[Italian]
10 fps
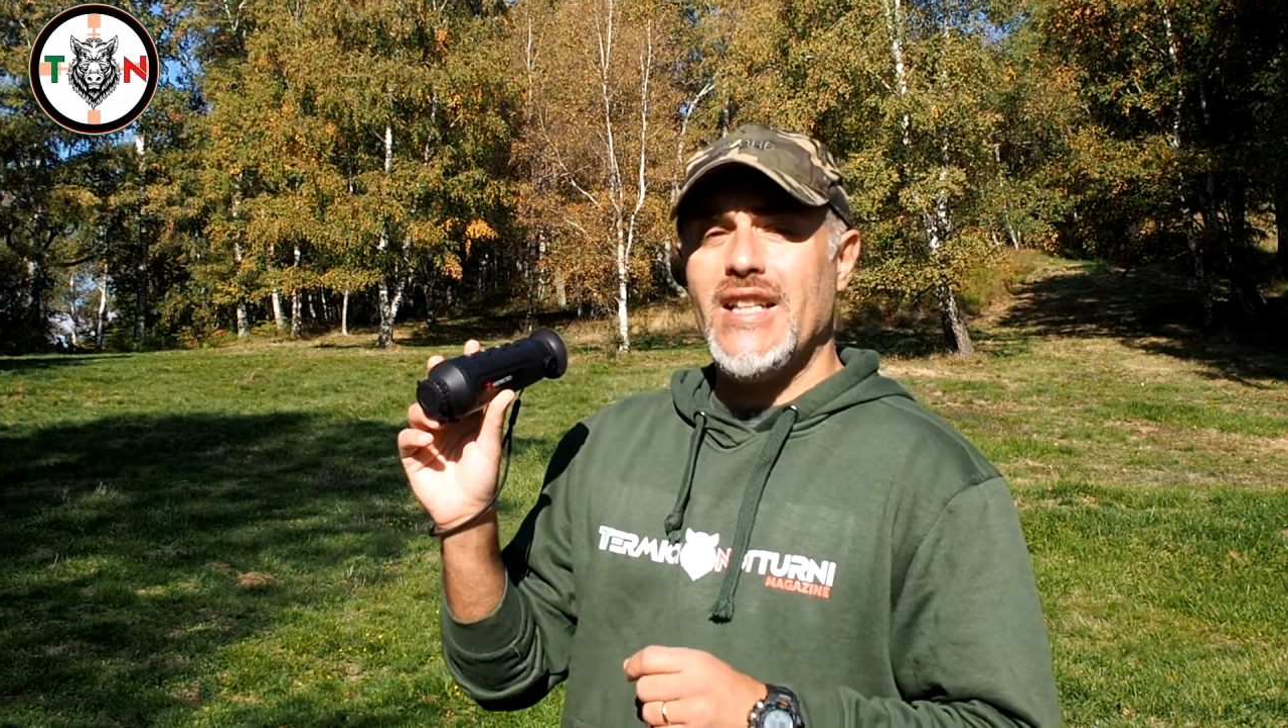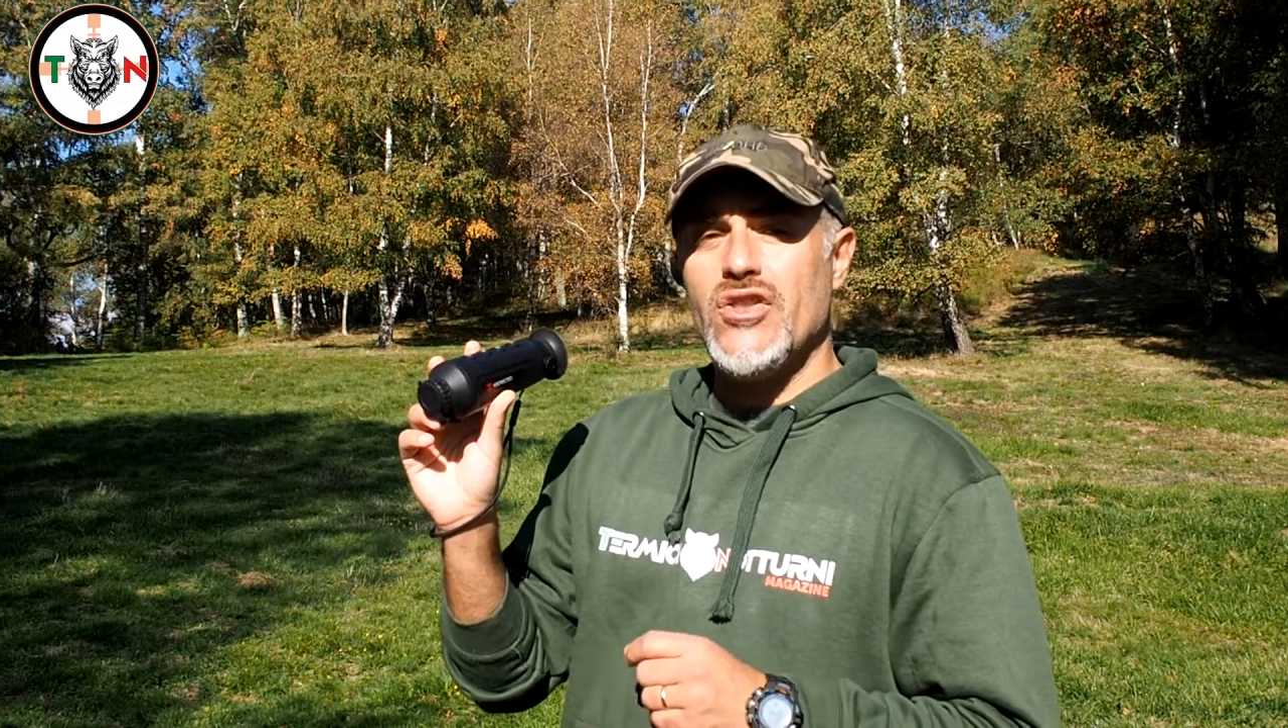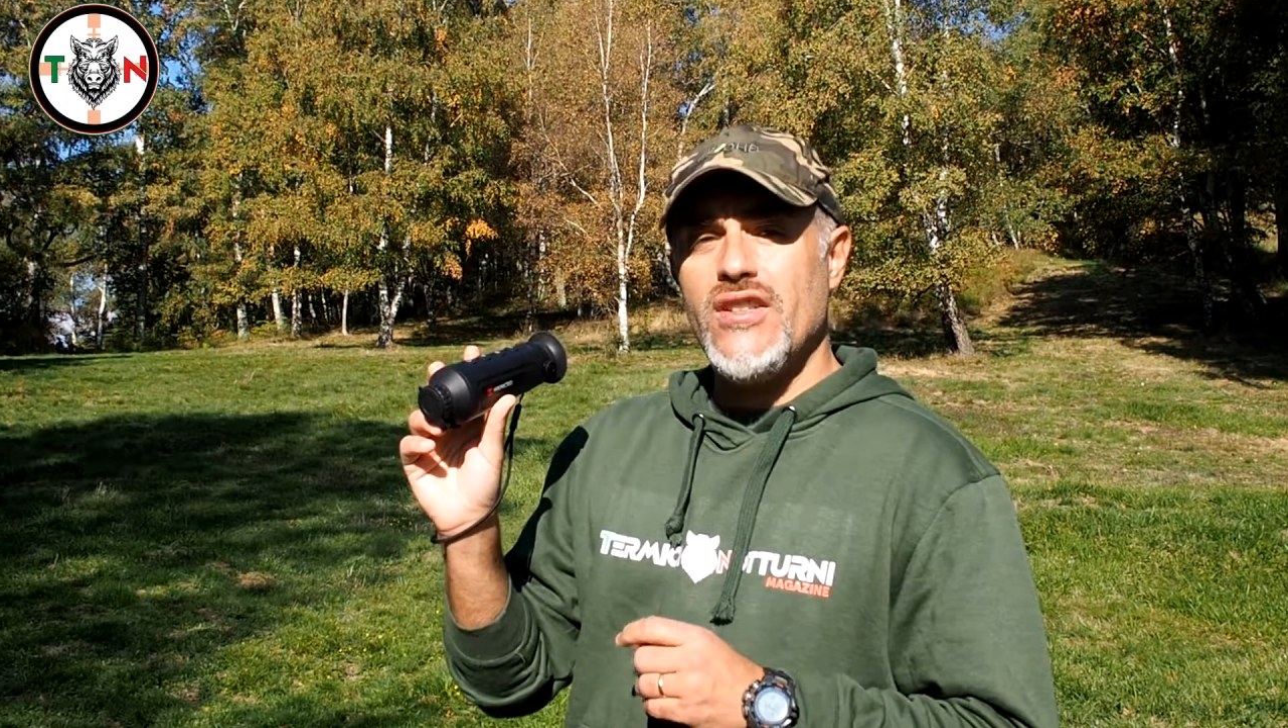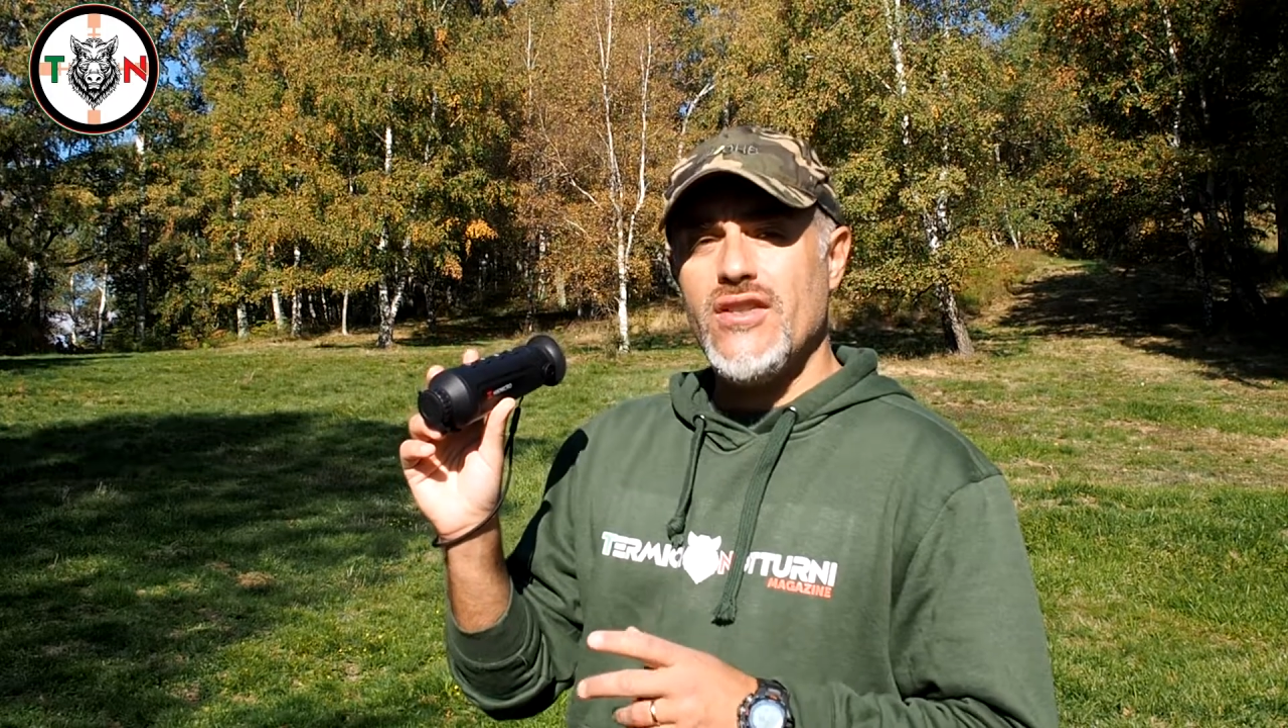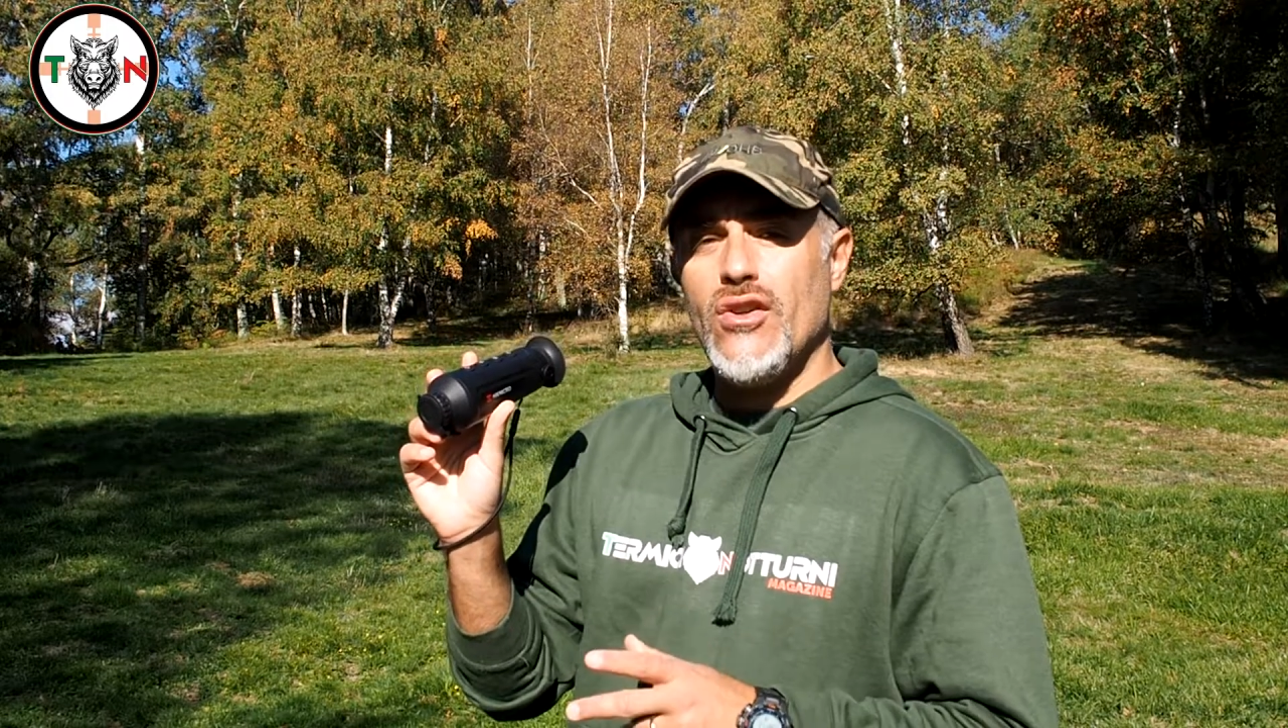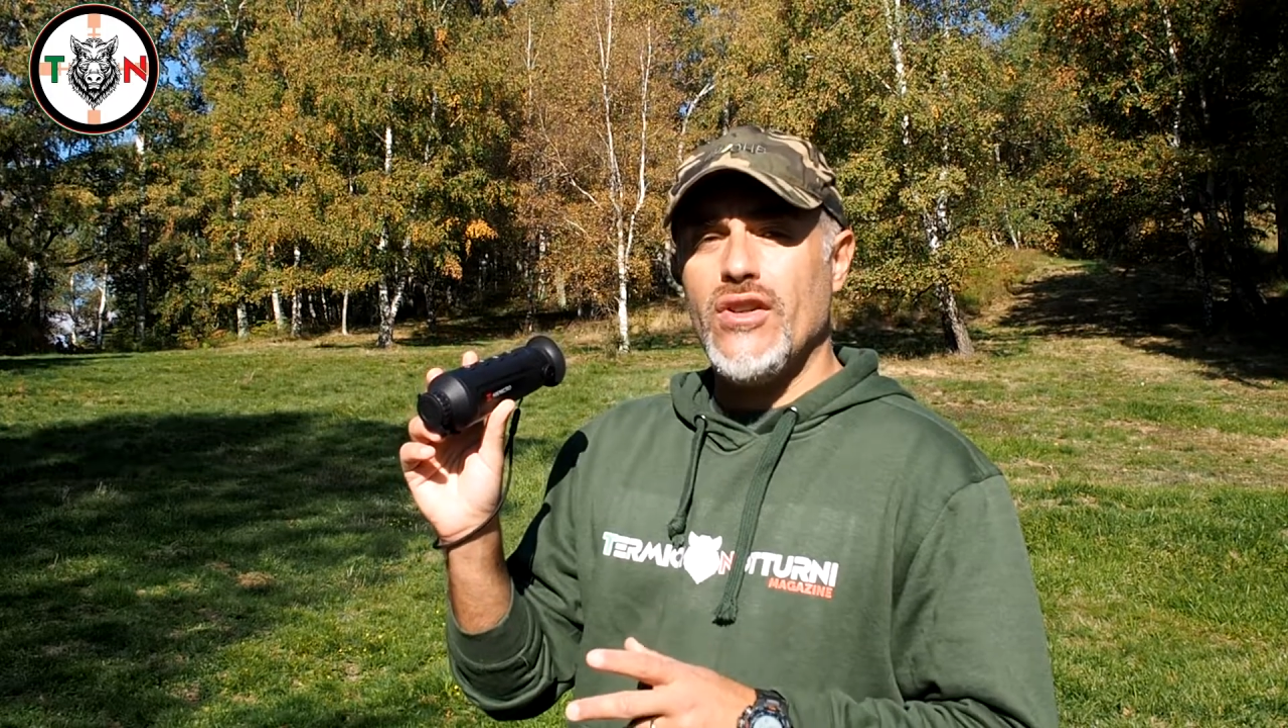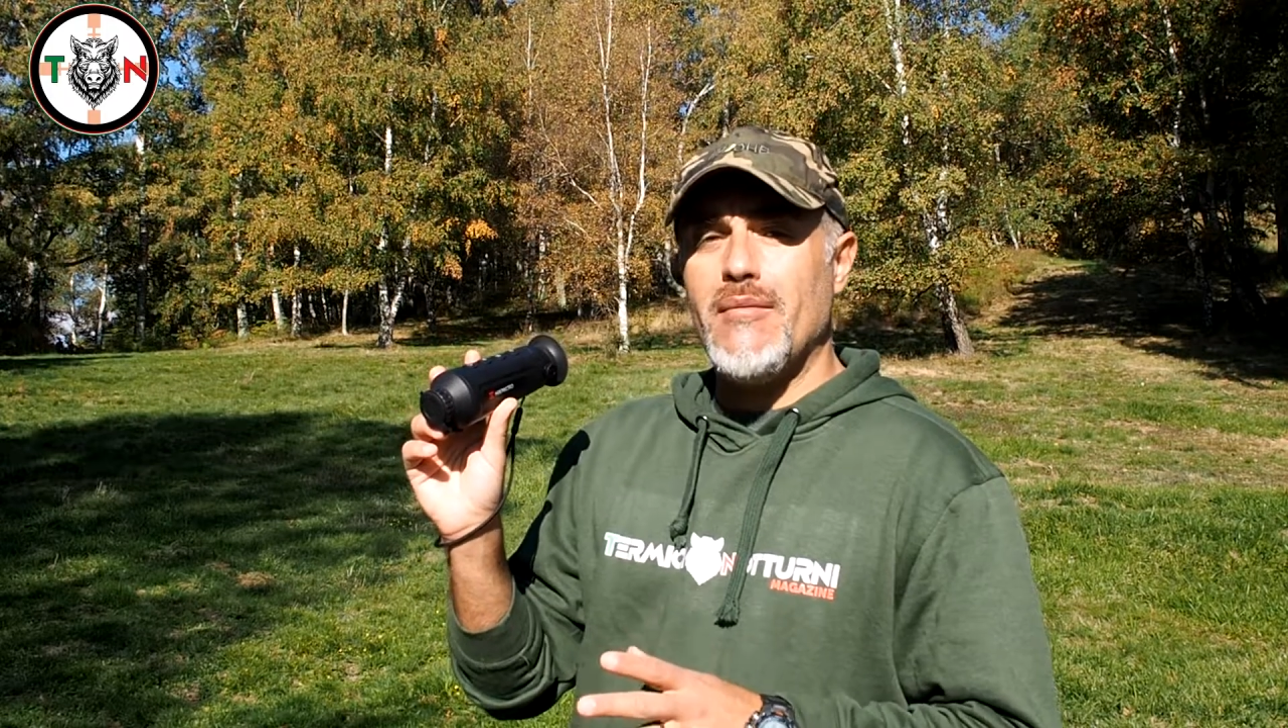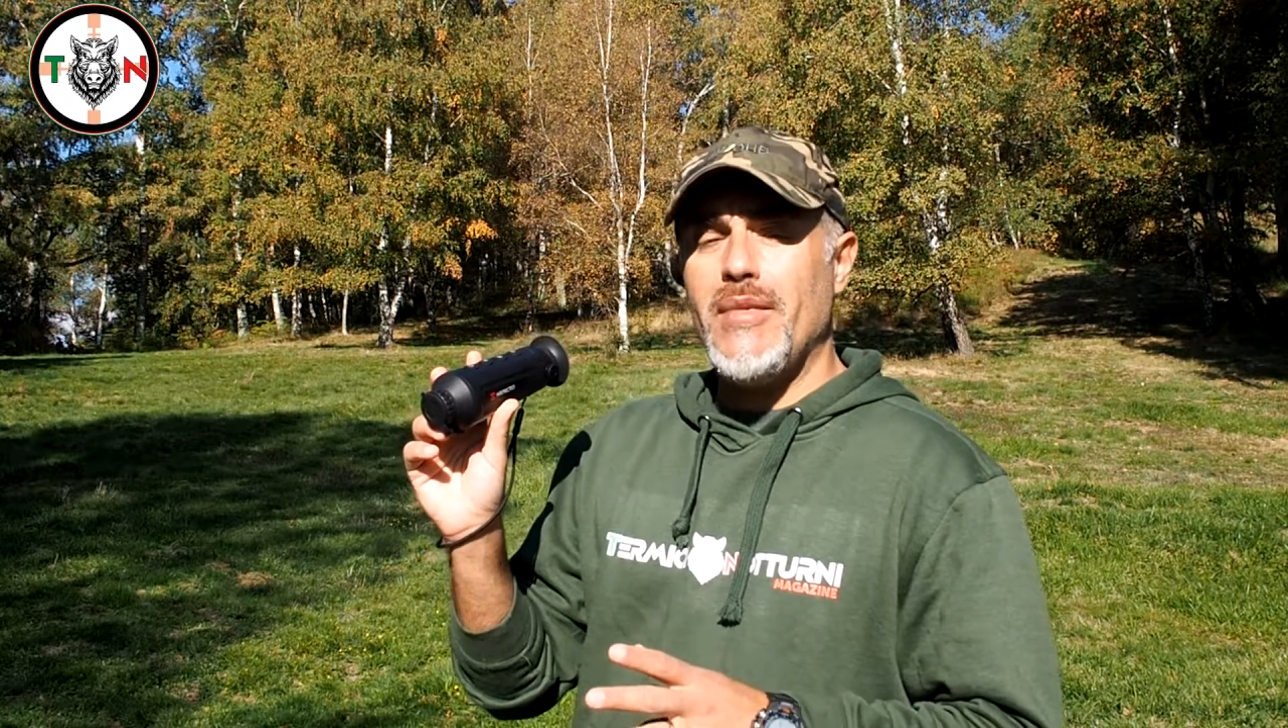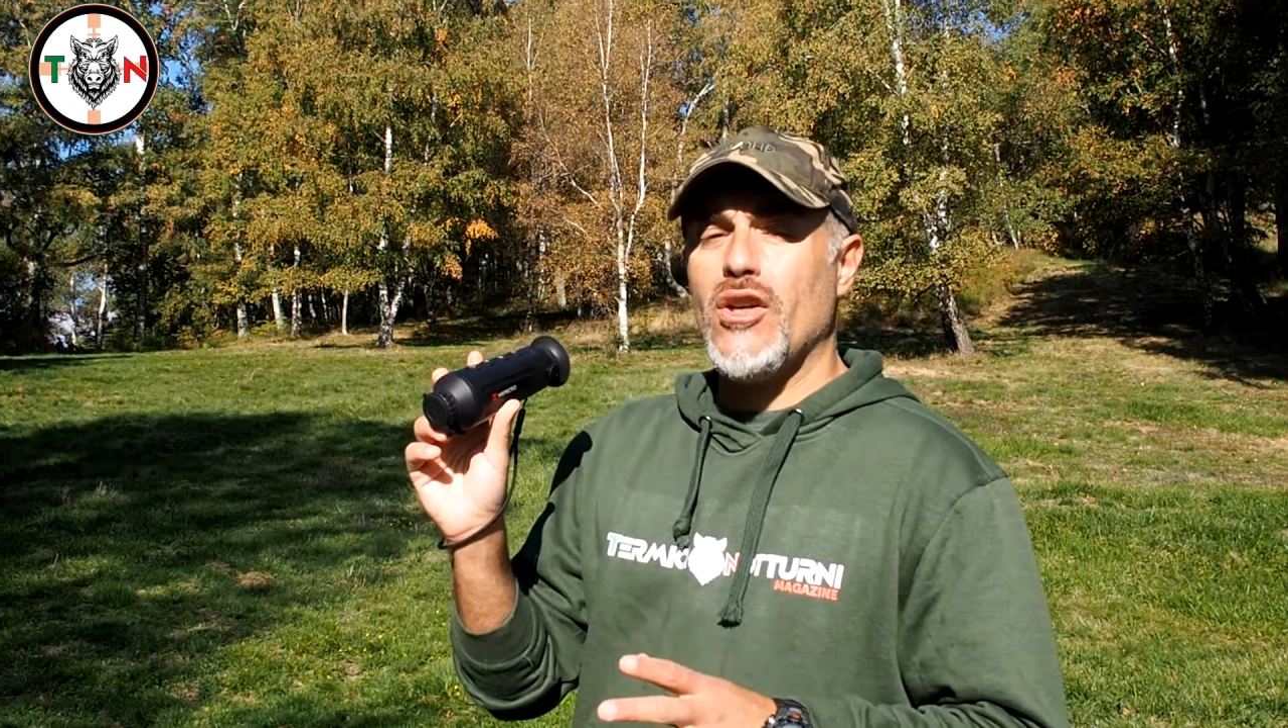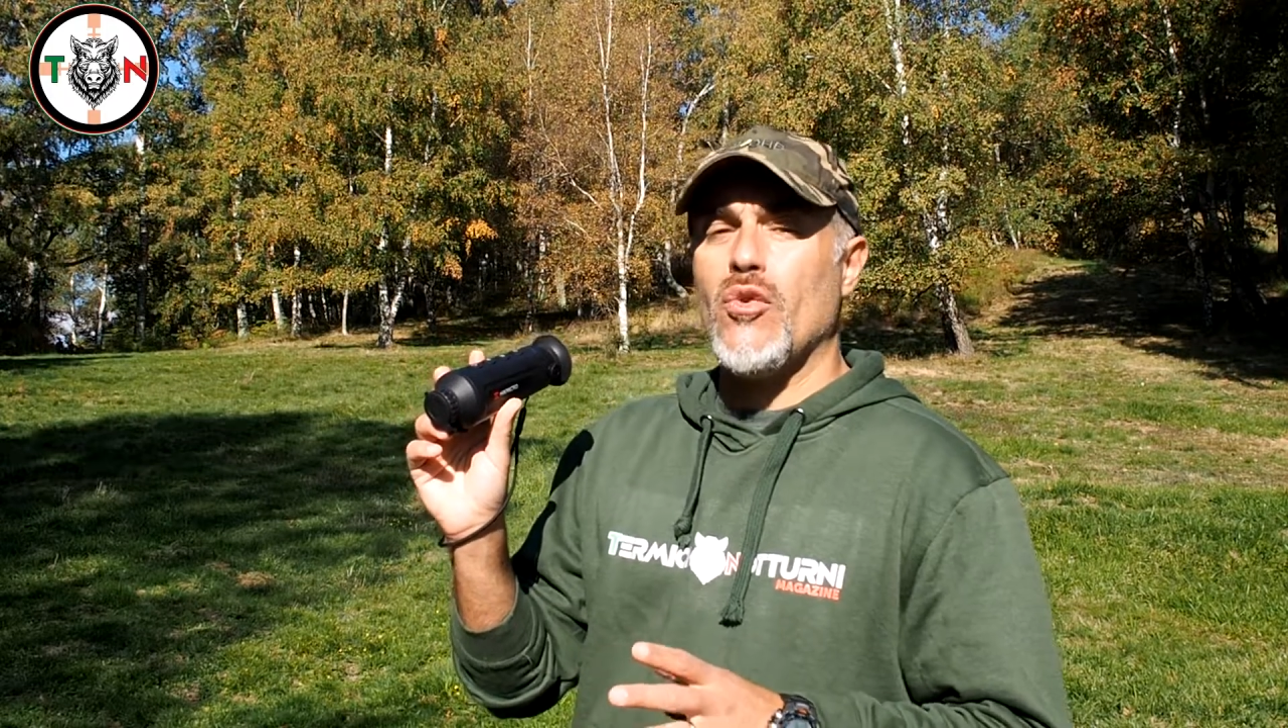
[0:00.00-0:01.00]
accensione
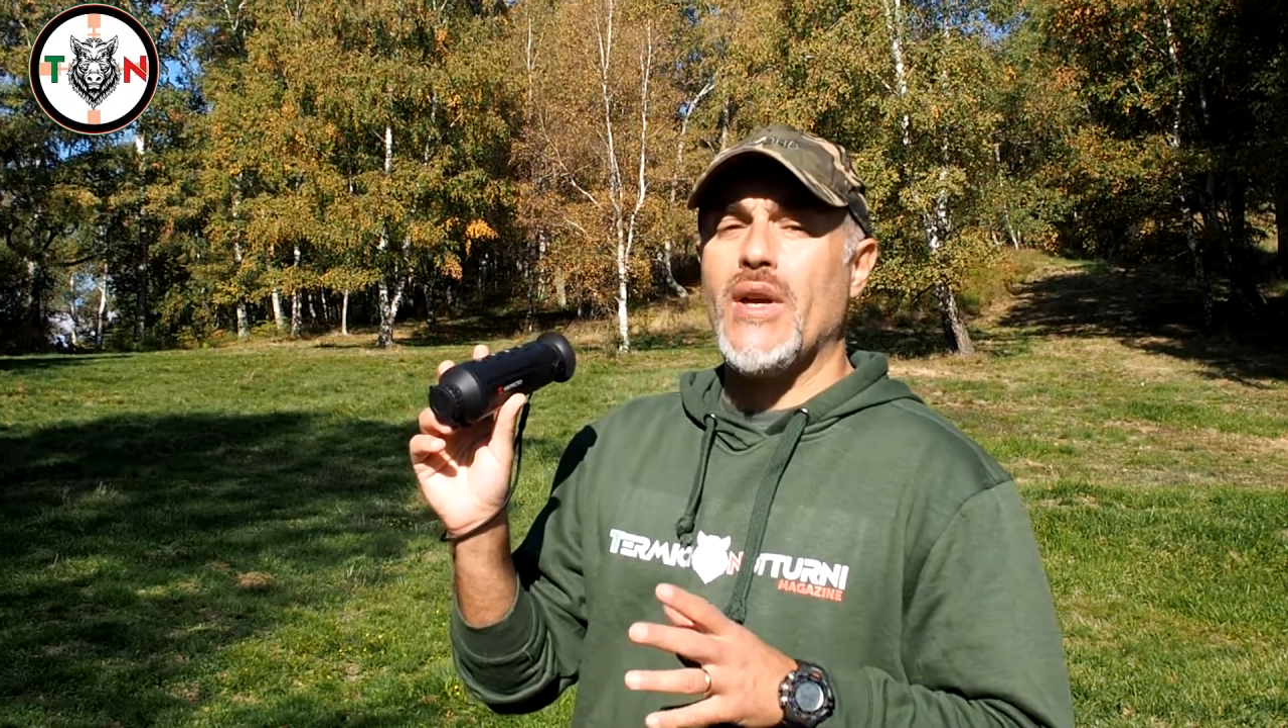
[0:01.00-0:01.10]
almeno